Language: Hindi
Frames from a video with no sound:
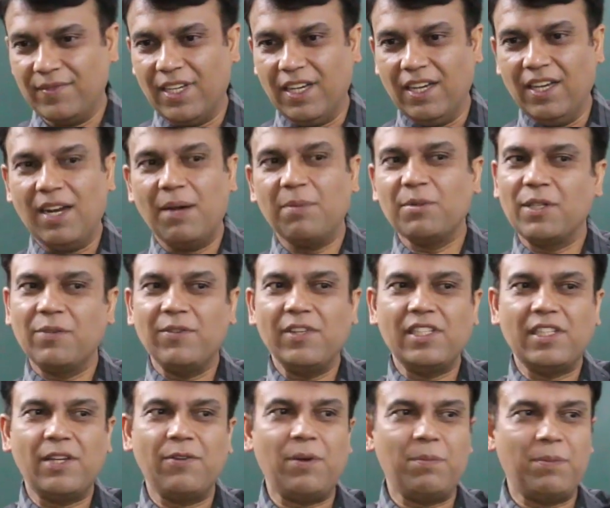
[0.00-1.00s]
अगर आप
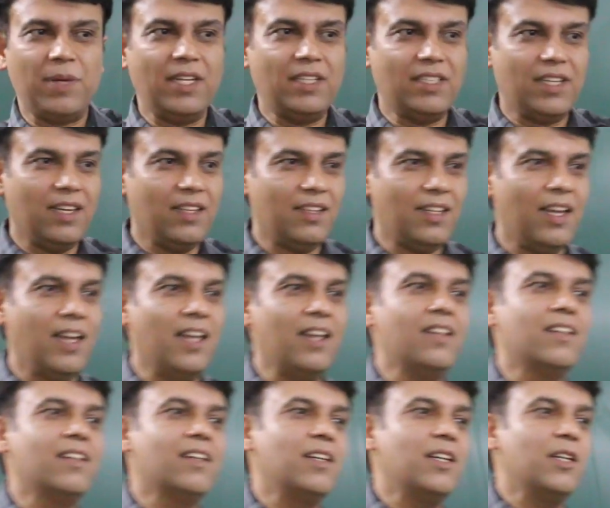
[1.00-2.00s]
सिविल सेवा परीक्षा की
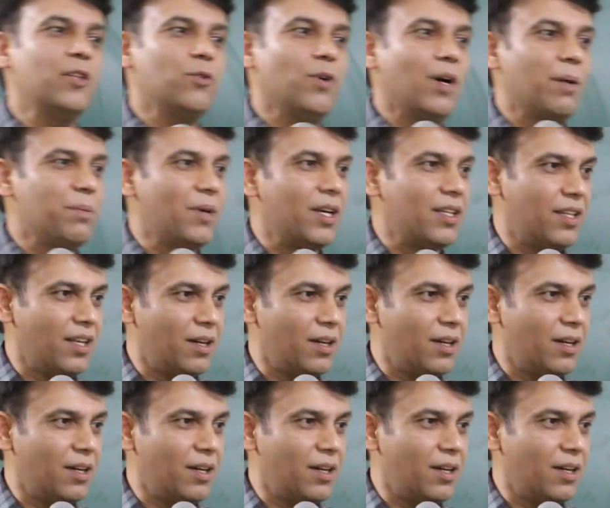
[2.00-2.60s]
तैयारी कर रहे हैं तो आपका